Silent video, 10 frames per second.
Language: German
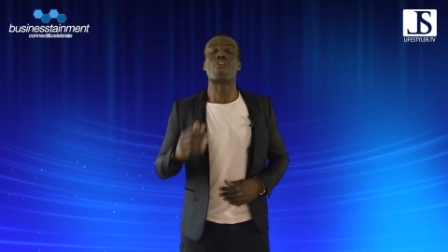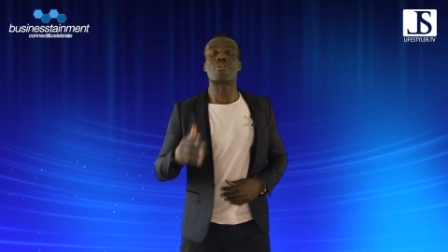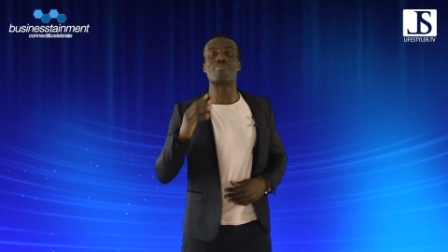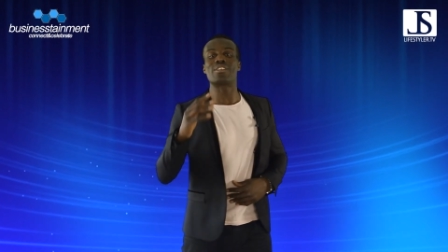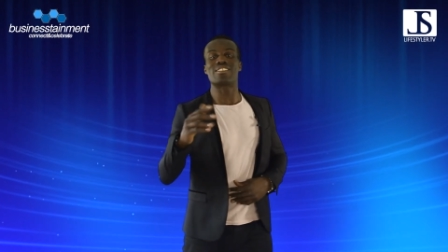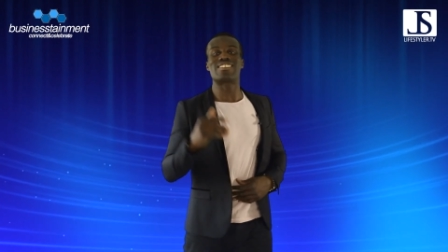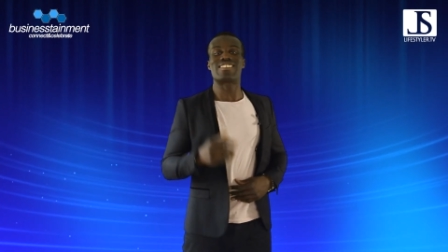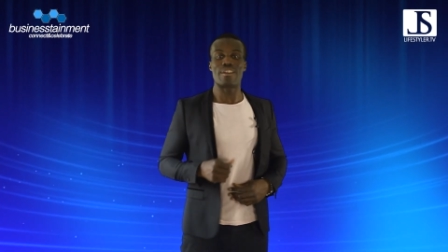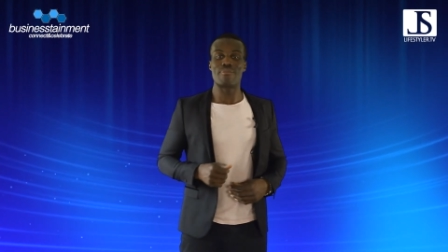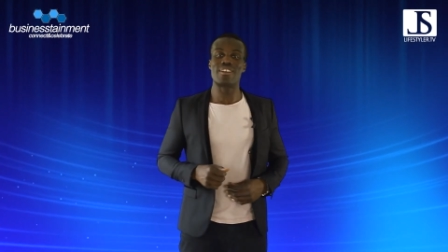von
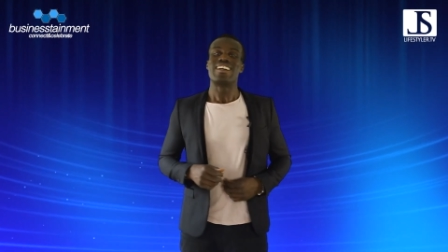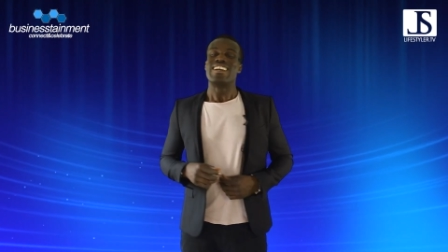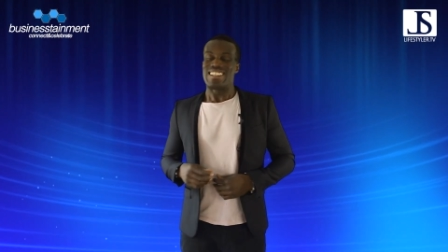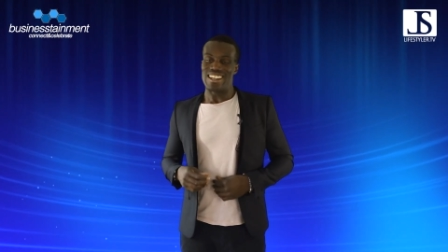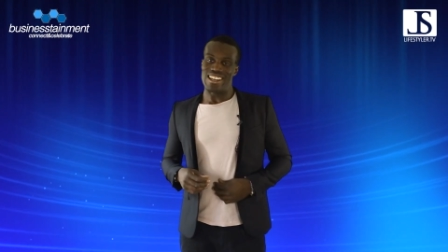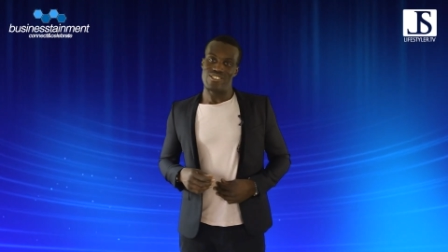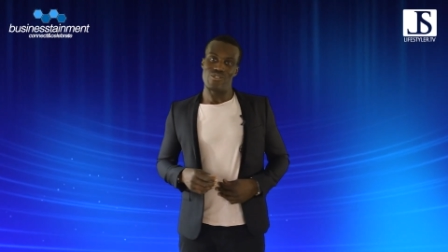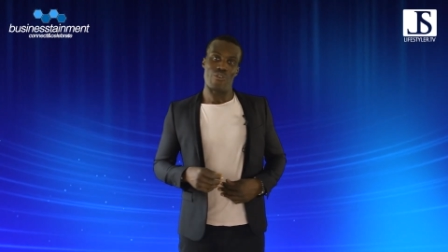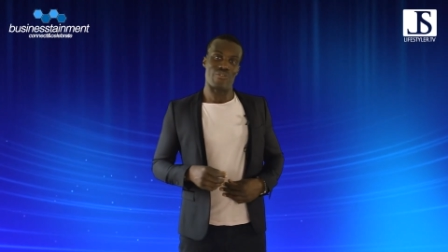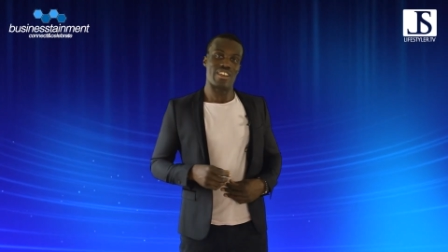Business-Themen, dann hast
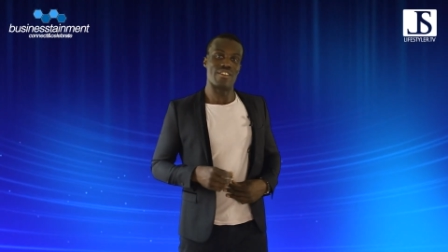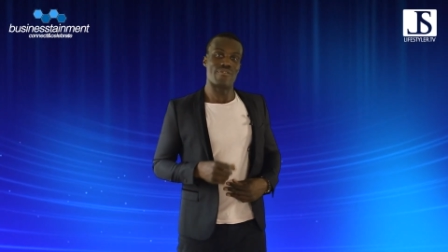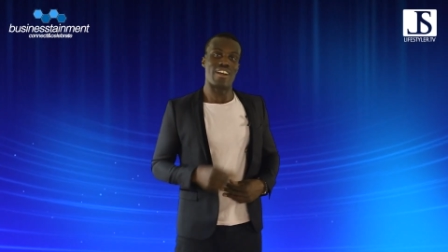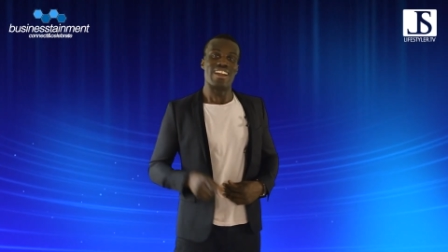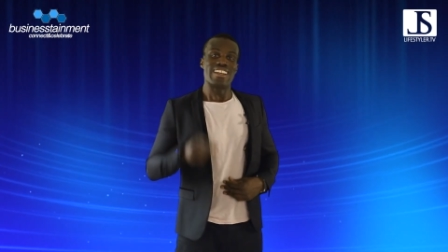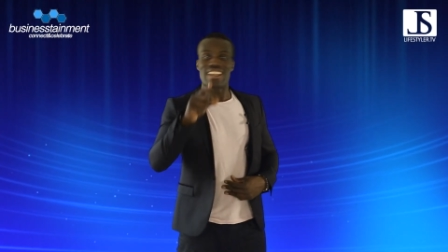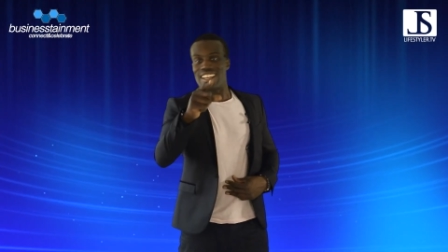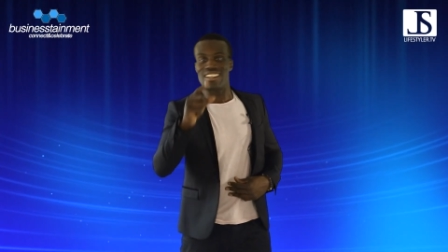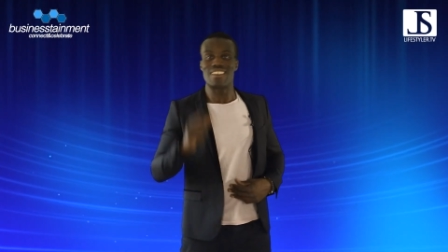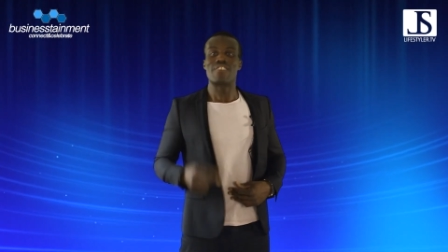du auf jeden Fall die
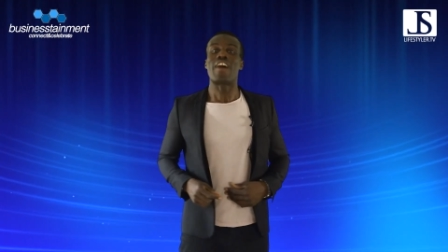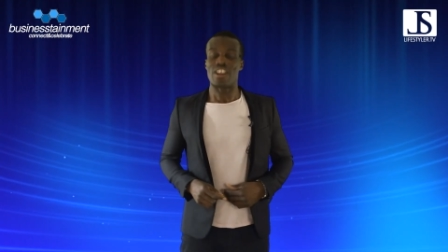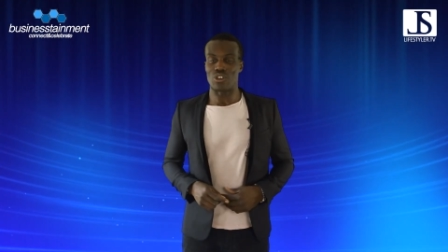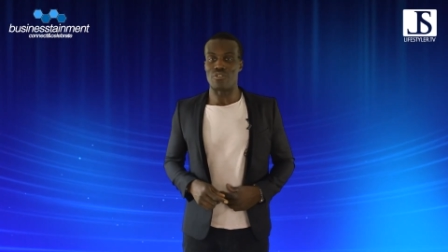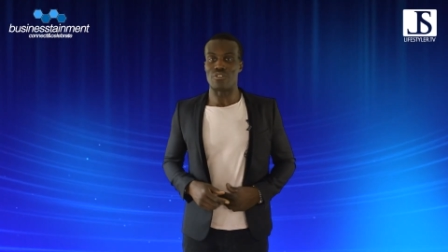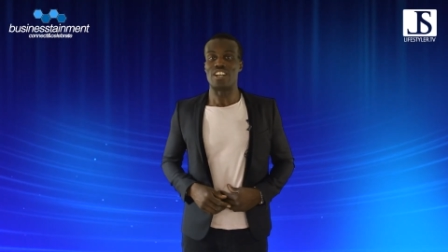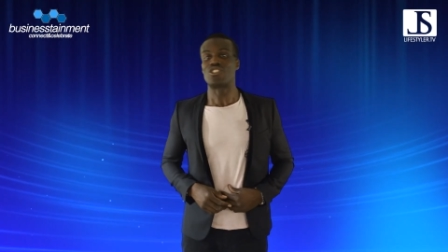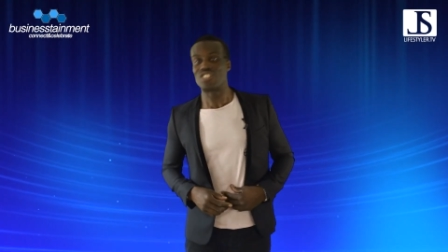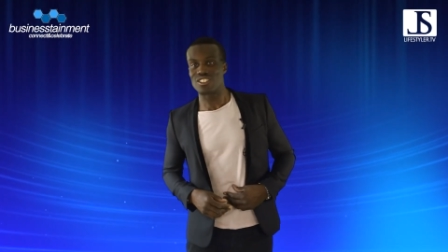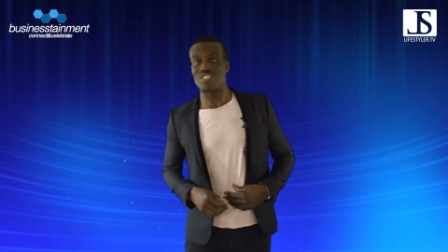richtige Wahl getroffen.
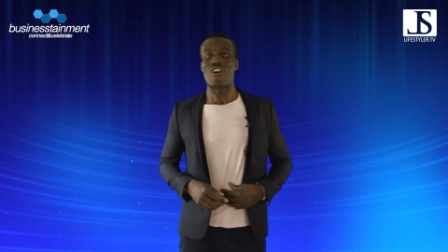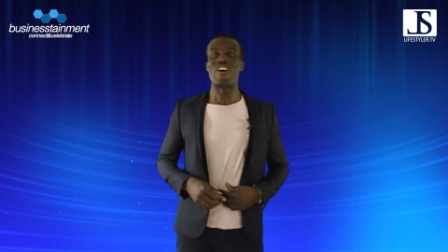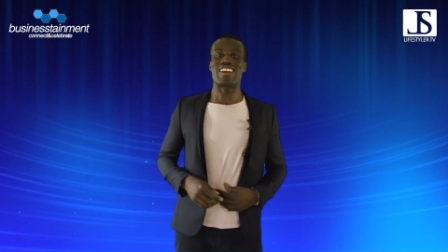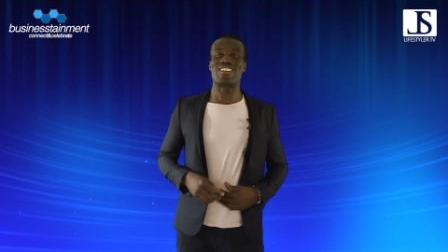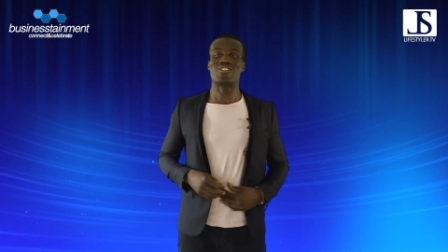Ansonsten, euch